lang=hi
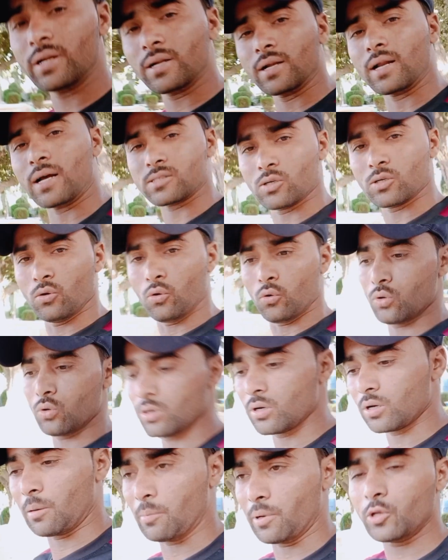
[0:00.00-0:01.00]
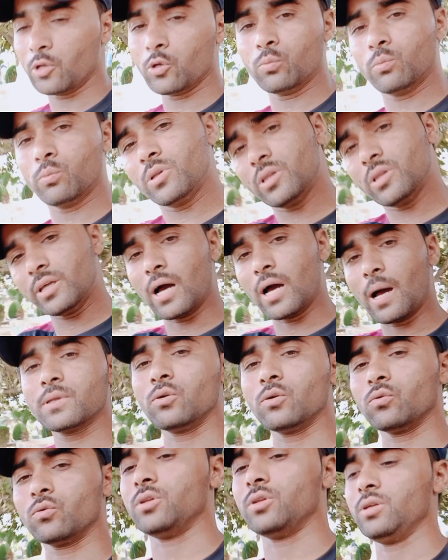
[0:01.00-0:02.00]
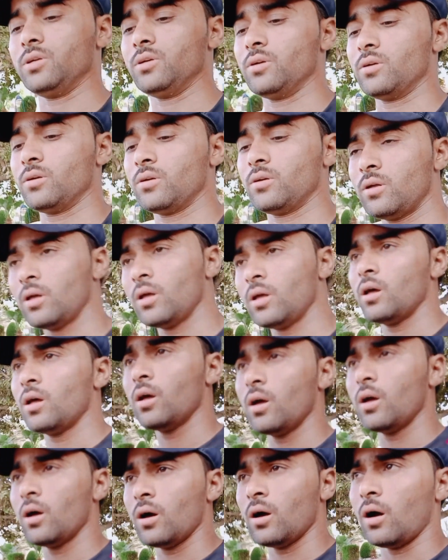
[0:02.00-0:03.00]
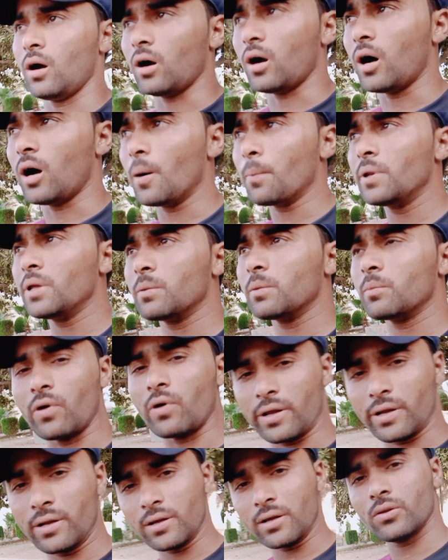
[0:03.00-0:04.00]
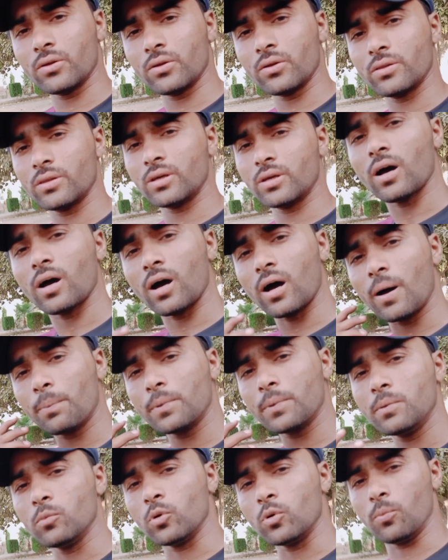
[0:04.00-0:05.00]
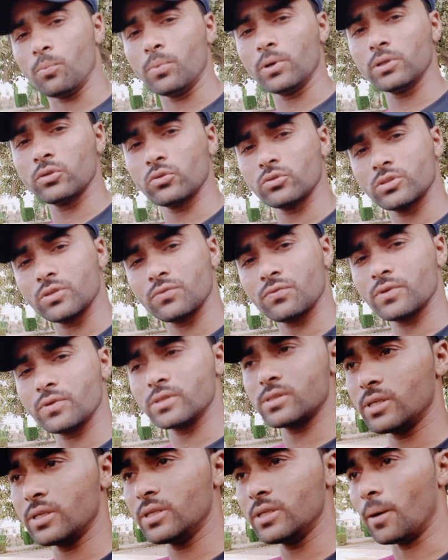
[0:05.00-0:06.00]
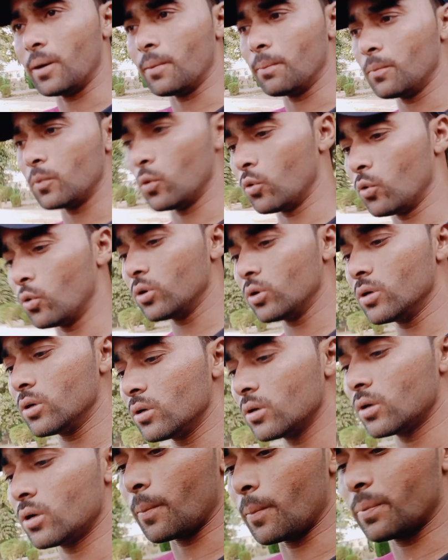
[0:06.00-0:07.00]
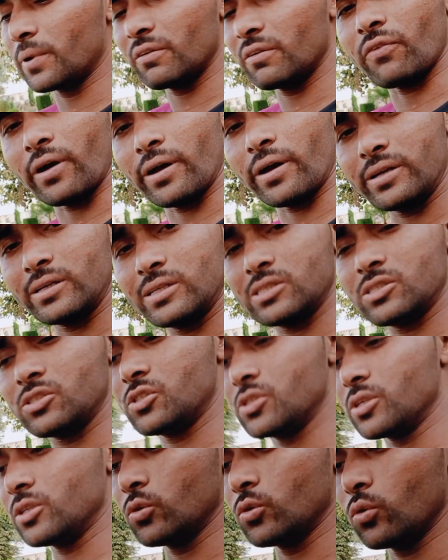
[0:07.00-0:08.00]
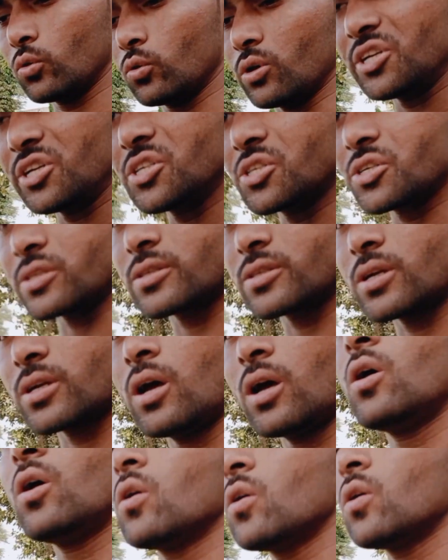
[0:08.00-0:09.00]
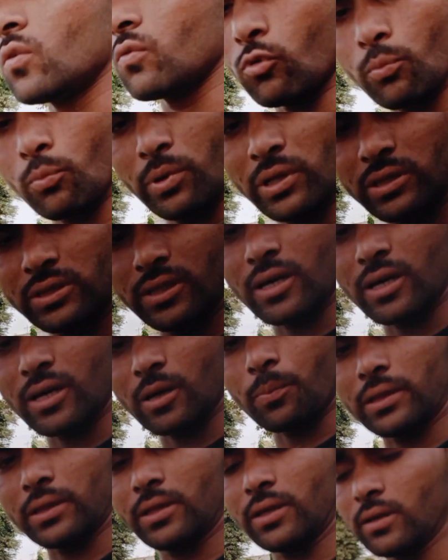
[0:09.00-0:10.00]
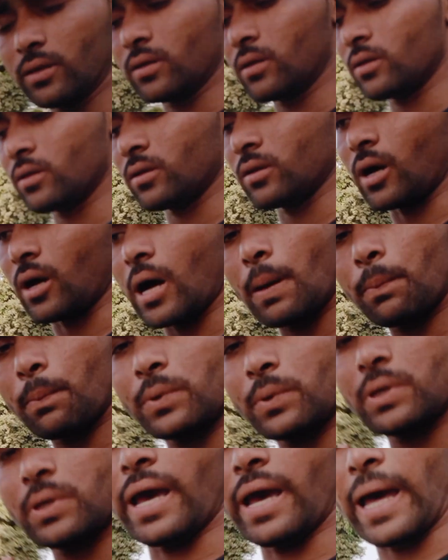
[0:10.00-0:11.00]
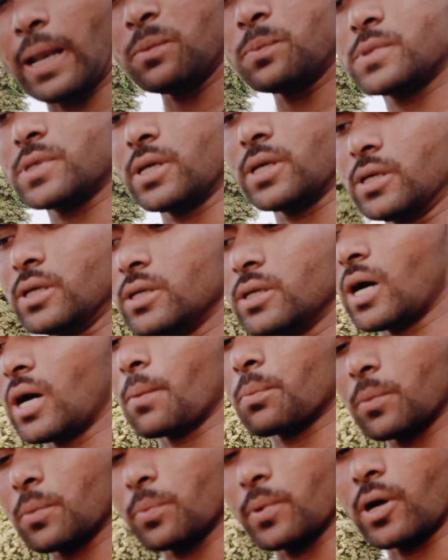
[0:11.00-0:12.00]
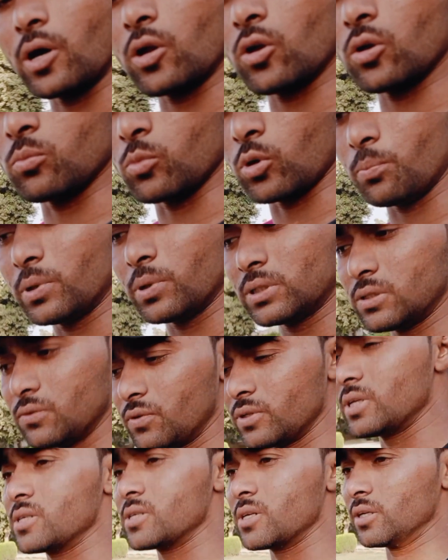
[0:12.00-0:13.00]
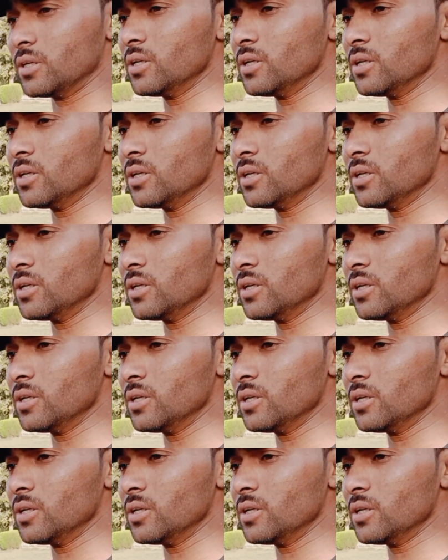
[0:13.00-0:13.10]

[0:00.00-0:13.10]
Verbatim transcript: के लोग हमारी उम्मीदें आपसे ही होती हैं आपने हमें वायरल करना होता है आपकी मोहब्बत और शफकत से ही हम लोग अपने फाइनेंशियल जो कंडीशंस है वो बेहतर कर पाते हैं आपकी हेल्प से ही या आपके प्यार और मोहब्बत की वजह से ही